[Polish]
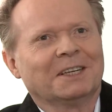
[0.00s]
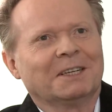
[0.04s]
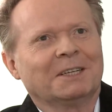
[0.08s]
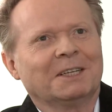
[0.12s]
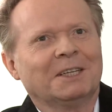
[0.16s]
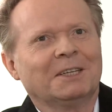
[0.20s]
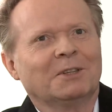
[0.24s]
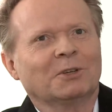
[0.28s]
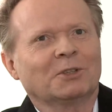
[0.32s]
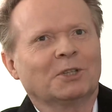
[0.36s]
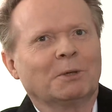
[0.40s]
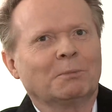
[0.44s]

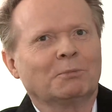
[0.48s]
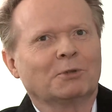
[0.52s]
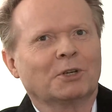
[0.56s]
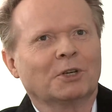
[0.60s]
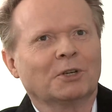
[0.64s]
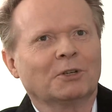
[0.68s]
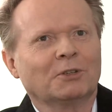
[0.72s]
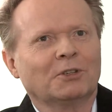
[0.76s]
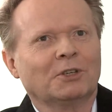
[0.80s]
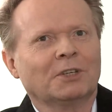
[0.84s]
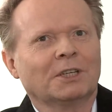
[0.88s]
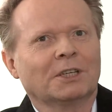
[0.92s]
I to się
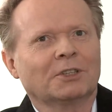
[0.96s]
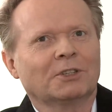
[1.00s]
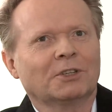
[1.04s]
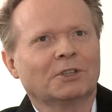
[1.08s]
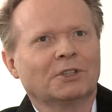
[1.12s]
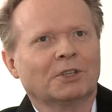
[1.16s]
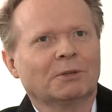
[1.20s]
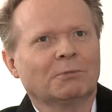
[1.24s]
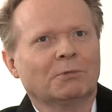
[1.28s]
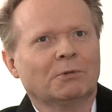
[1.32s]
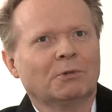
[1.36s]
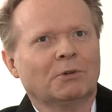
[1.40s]
przenosi na
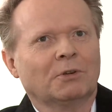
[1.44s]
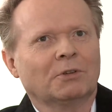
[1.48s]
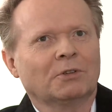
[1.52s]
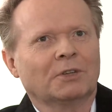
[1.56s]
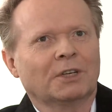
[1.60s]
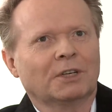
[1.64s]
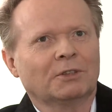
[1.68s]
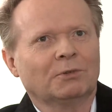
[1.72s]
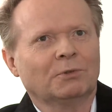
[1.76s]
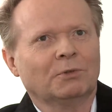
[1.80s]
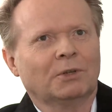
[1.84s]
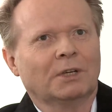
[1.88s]
życie, bo u
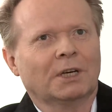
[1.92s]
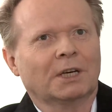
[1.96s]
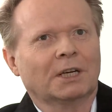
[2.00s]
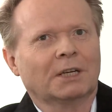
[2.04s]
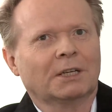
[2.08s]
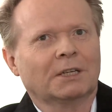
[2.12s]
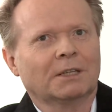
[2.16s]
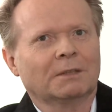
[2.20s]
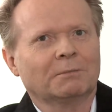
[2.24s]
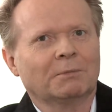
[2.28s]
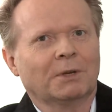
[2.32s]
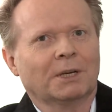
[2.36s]
Konrad
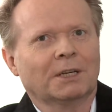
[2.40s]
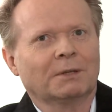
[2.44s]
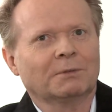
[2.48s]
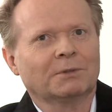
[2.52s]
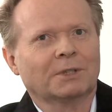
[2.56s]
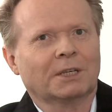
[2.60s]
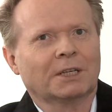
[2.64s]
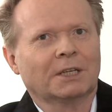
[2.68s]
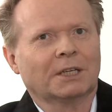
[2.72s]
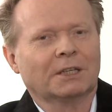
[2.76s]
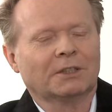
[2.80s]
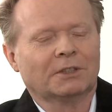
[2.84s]
jak miałem
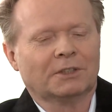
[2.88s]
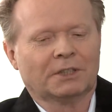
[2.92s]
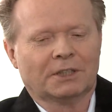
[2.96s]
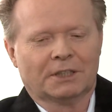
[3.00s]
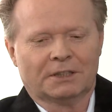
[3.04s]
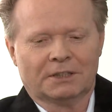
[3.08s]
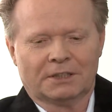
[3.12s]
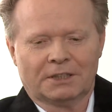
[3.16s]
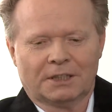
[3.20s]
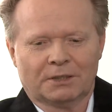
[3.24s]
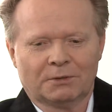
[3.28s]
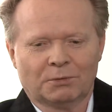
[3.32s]
zagrać
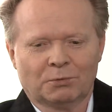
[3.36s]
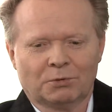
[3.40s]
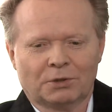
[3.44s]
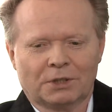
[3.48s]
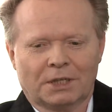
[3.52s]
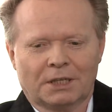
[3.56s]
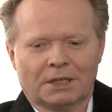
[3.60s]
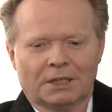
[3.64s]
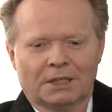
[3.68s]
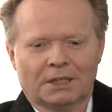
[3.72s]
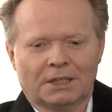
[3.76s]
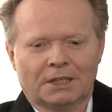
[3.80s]

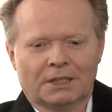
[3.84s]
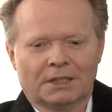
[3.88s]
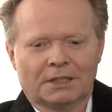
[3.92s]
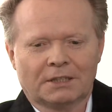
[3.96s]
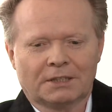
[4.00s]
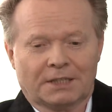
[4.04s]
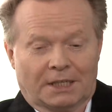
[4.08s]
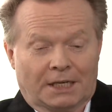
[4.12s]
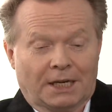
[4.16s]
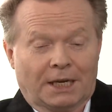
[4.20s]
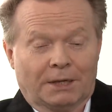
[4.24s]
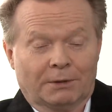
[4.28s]
Janusza,
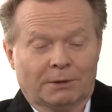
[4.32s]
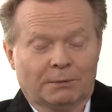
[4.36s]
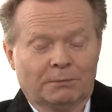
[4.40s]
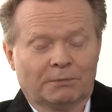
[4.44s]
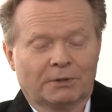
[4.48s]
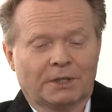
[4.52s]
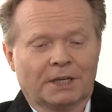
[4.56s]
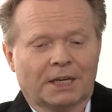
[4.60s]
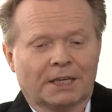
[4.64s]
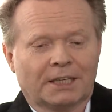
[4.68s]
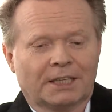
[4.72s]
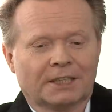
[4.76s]
zagrałem
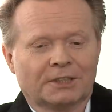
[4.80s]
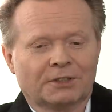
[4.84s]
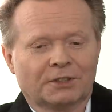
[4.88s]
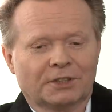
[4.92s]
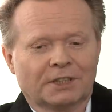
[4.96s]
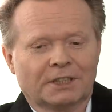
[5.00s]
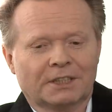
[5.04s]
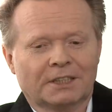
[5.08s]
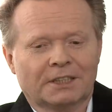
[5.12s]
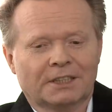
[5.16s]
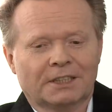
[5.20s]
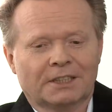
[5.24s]
w
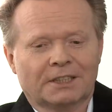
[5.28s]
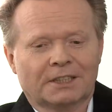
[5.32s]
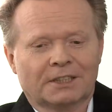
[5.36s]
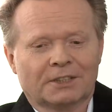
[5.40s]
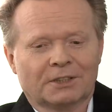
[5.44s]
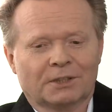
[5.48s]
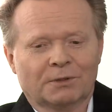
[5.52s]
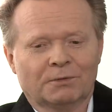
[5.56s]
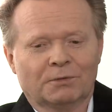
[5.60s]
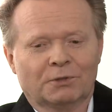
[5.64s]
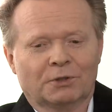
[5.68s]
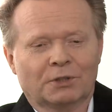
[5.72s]
klakierze,
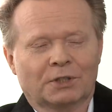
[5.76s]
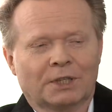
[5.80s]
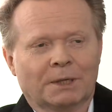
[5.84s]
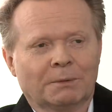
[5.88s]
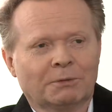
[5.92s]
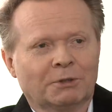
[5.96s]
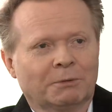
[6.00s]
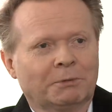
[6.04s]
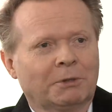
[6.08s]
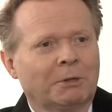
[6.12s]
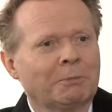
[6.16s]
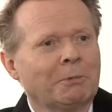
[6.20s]
to
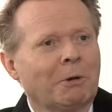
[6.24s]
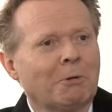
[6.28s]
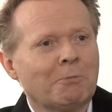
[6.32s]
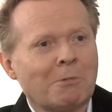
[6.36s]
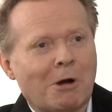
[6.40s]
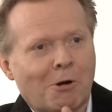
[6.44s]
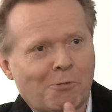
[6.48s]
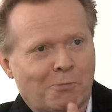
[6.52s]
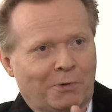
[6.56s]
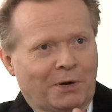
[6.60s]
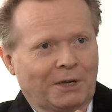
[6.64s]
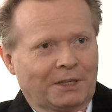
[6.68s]
wyczytałem, że będę miał
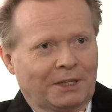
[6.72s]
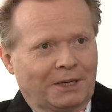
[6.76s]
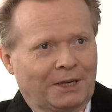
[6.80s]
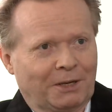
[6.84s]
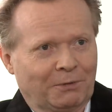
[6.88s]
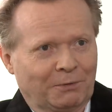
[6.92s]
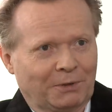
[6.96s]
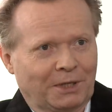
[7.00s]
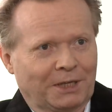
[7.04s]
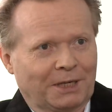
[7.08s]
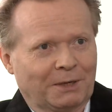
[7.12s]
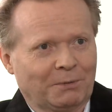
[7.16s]
małpkę
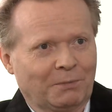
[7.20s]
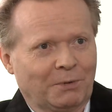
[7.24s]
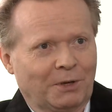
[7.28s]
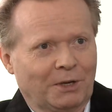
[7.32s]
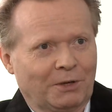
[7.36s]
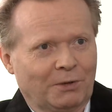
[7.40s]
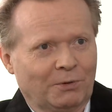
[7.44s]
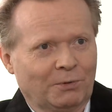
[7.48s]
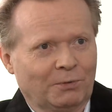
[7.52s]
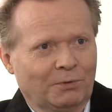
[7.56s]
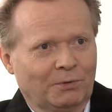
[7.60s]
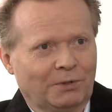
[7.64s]
taką na
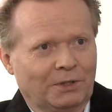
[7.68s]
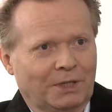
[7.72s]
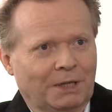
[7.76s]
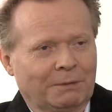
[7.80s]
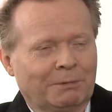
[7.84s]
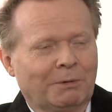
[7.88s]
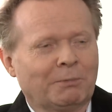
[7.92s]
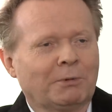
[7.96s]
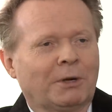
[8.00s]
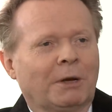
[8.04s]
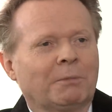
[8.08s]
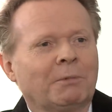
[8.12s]
ramieniu. I ta
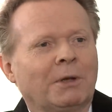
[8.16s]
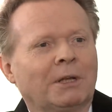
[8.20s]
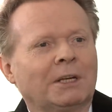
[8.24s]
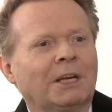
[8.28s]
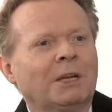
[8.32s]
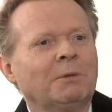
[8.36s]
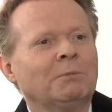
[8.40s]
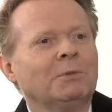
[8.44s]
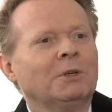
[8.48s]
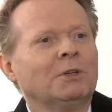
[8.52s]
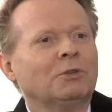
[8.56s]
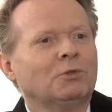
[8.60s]
małpka miała na
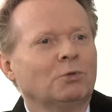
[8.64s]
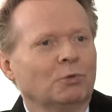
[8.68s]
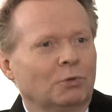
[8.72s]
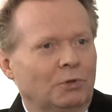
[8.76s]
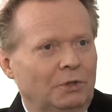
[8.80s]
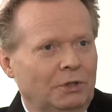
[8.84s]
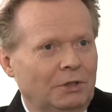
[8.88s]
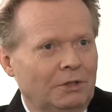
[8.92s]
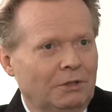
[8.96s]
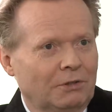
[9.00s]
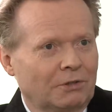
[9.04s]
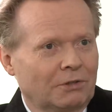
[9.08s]
imię
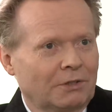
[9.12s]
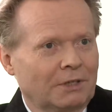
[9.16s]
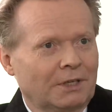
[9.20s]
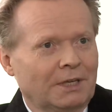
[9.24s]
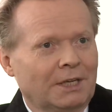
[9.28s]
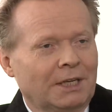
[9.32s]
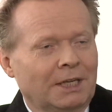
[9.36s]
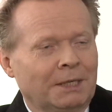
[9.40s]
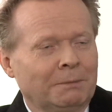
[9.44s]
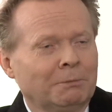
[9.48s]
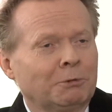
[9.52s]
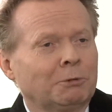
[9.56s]
Judith
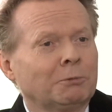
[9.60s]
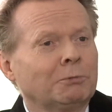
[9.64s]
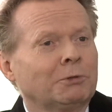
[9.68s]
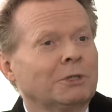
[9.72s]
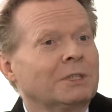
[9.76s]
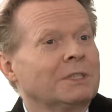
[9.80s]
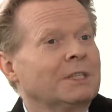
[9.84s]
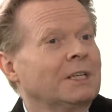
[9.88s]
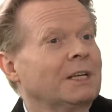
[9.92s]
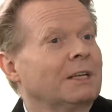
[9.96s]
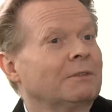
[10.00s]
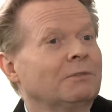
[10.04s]
i myśmy
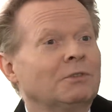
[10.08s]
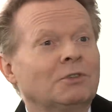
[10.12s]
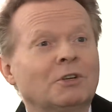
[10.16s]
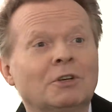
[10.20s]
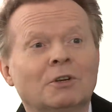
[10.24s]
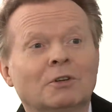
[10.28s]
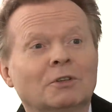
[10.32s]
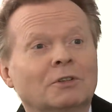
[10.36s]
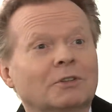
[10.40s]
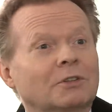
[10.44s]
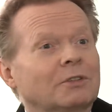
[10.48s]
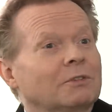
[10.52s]
się
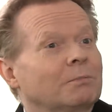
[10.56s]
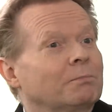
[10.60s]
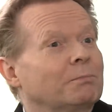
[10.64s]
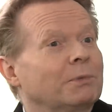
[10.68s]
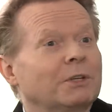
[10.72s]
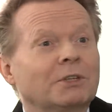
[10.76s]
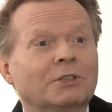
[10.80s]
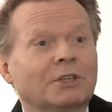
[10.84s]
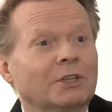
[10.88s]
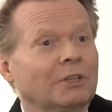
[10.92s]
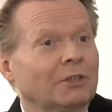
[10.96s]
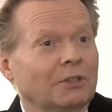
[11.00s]
znienawidzili od
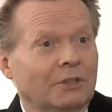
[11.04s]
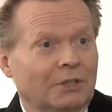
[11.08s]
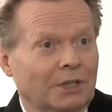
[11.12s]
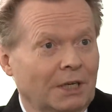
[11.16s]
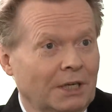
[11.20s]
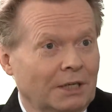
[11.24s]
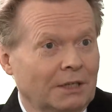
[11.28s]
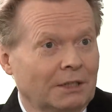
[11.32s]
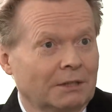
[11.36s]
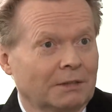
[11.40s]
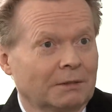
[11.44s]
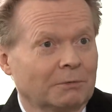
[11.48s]
pierwszego dnia